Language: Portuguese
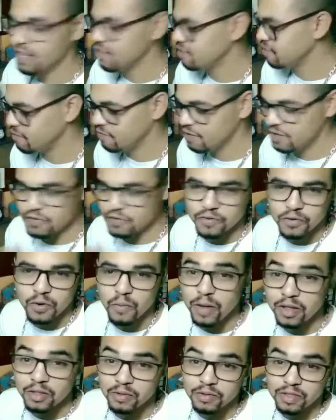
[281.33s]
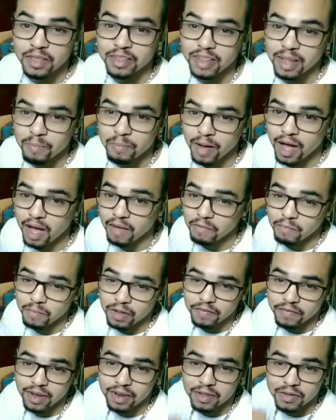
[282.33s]
esse vídeo ficou mais um desabafo,
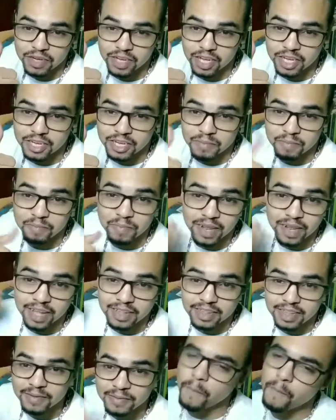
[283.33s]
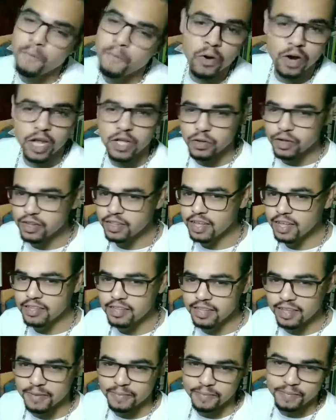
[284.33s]
mas valeu, gente, beleza? Bom, leitores, é
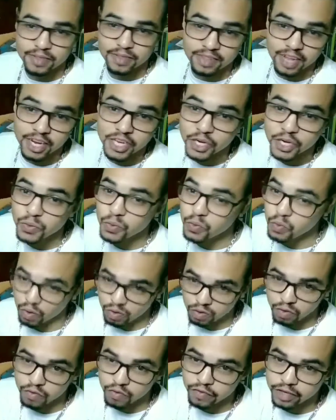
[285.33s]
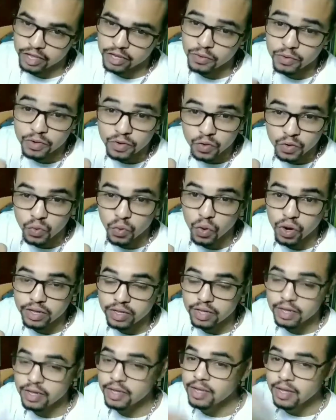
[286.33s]
isso aí. Certinho? Gostou do vídeo?
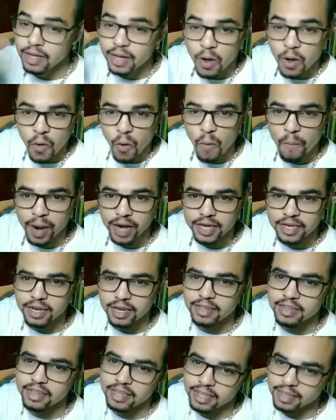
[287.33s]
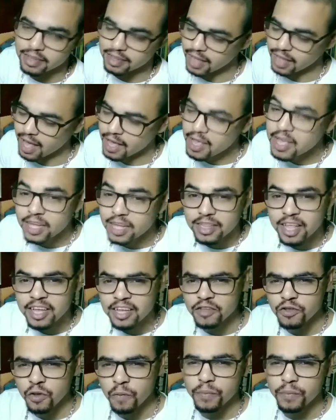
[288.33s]
Curta, compartilhe se quiser,
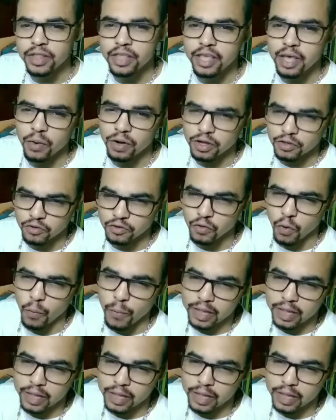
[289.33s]
deixa sua opinião aqui nos